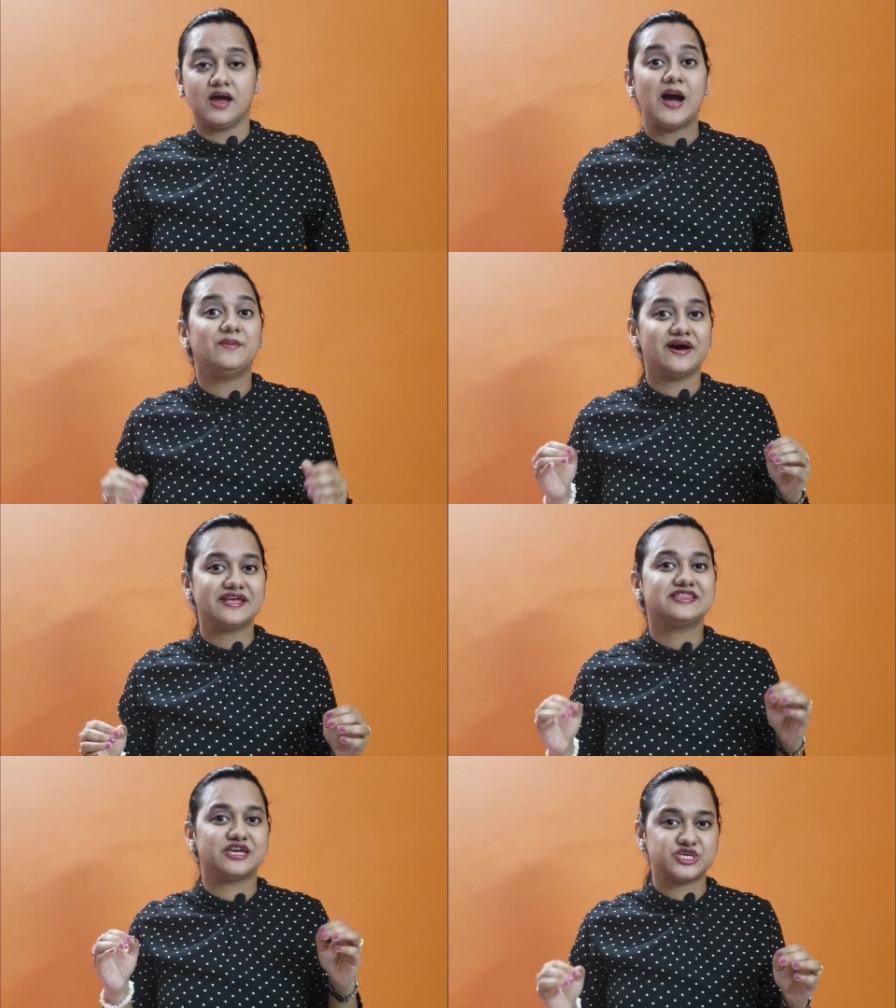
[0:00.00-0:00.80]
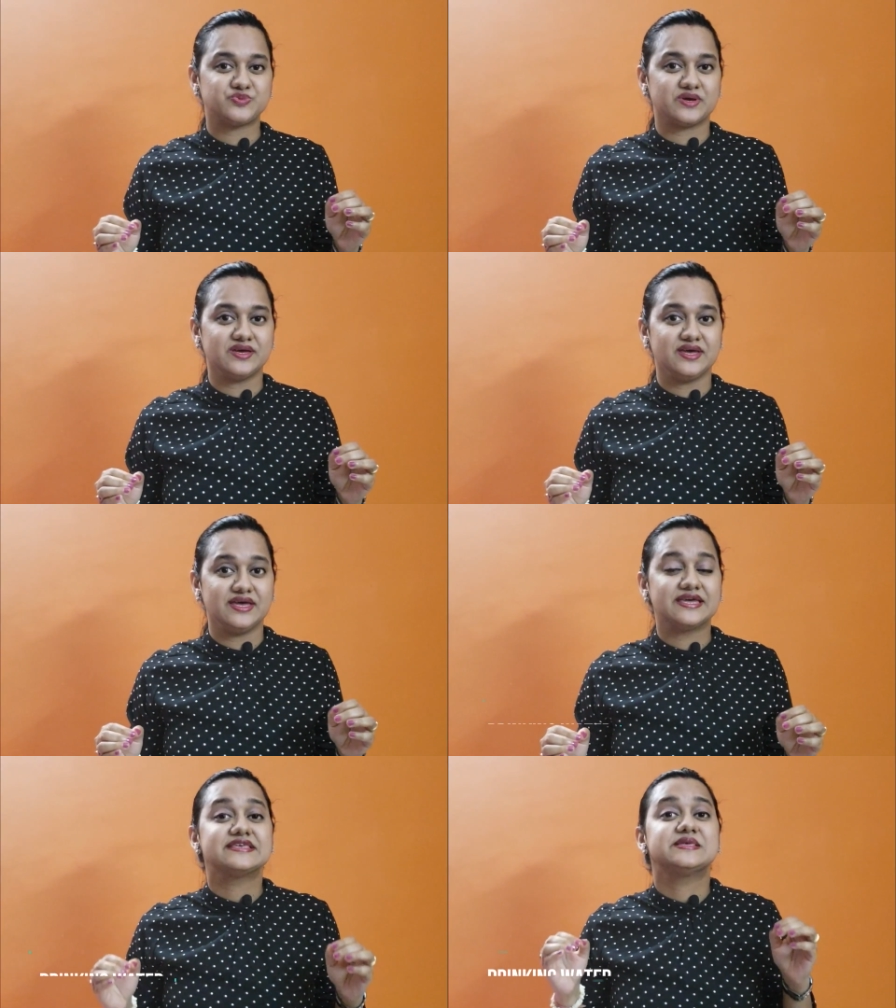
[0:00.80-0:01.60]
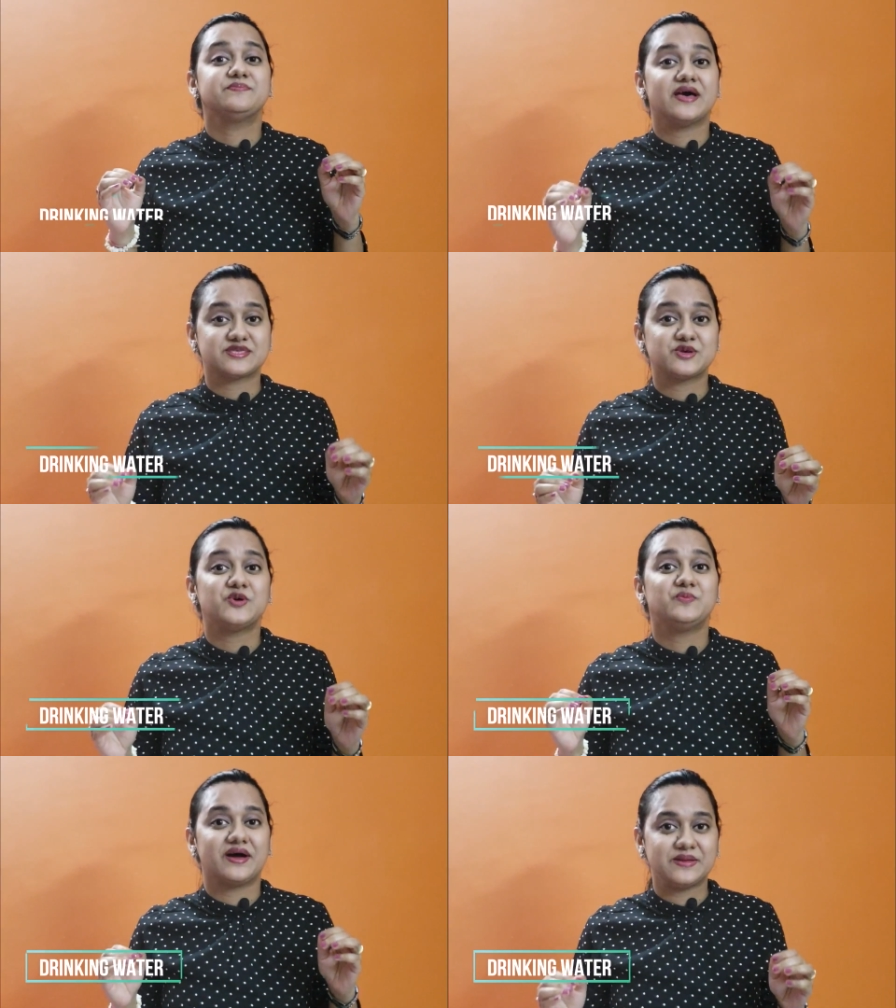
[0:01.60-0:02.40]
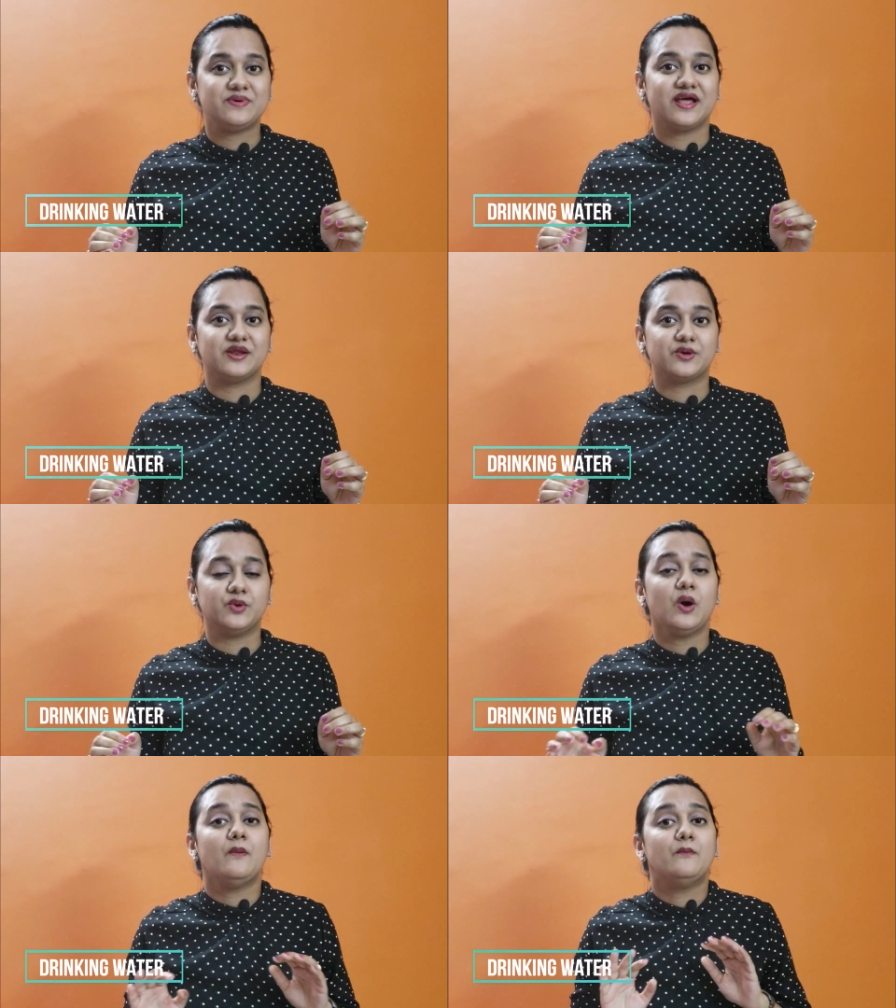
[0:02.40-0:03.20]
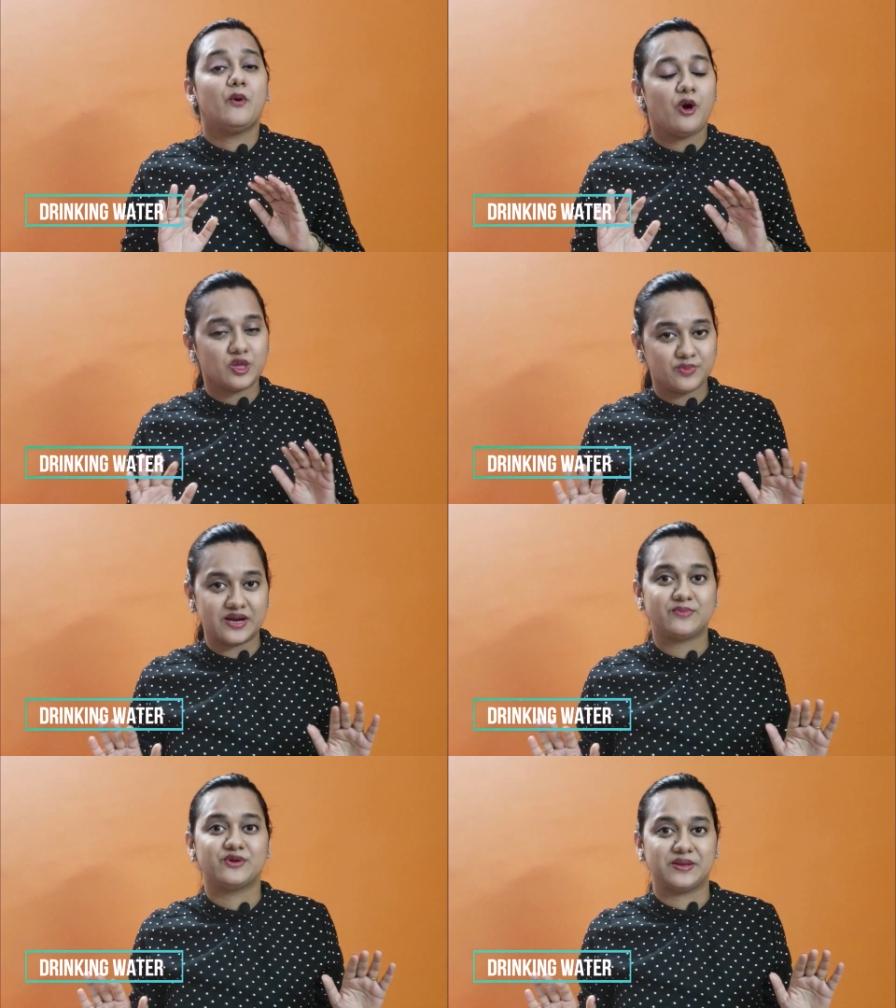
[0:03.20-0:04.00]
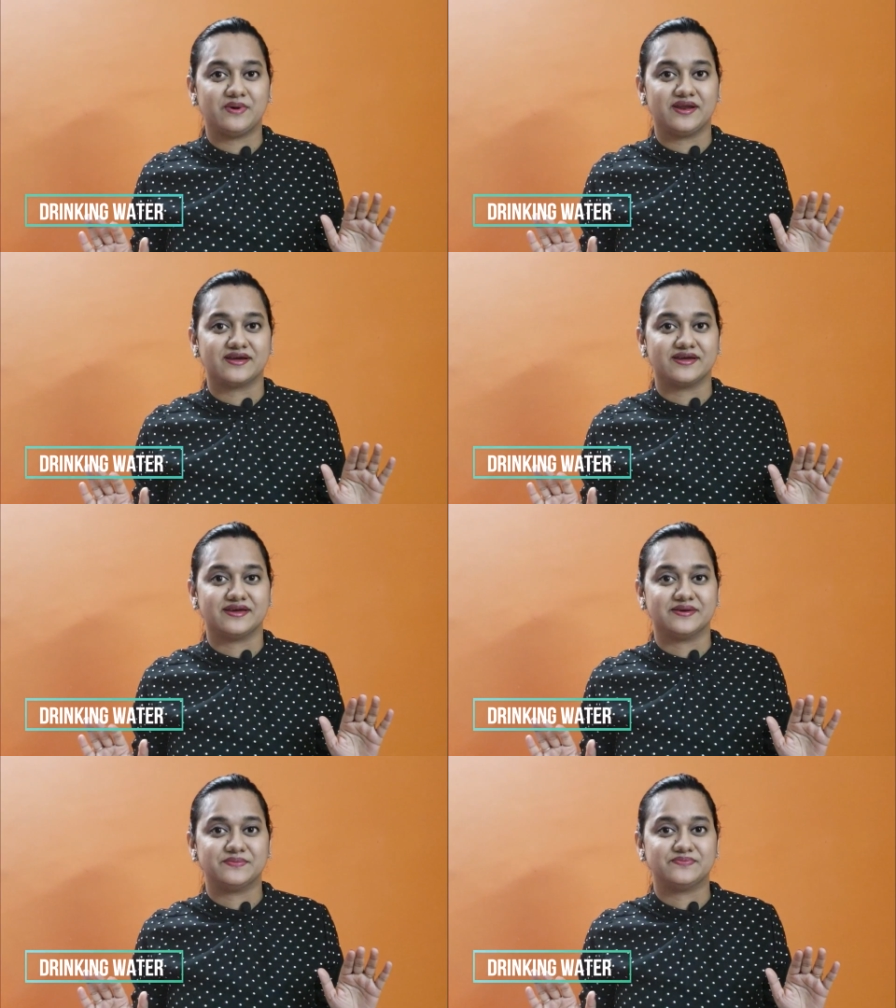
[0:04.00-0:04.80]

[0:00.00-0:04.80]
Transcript: हमारे देश में किसी प्यासे को पानी पिलाने को बहुत बड़ा पुण्य माना गया है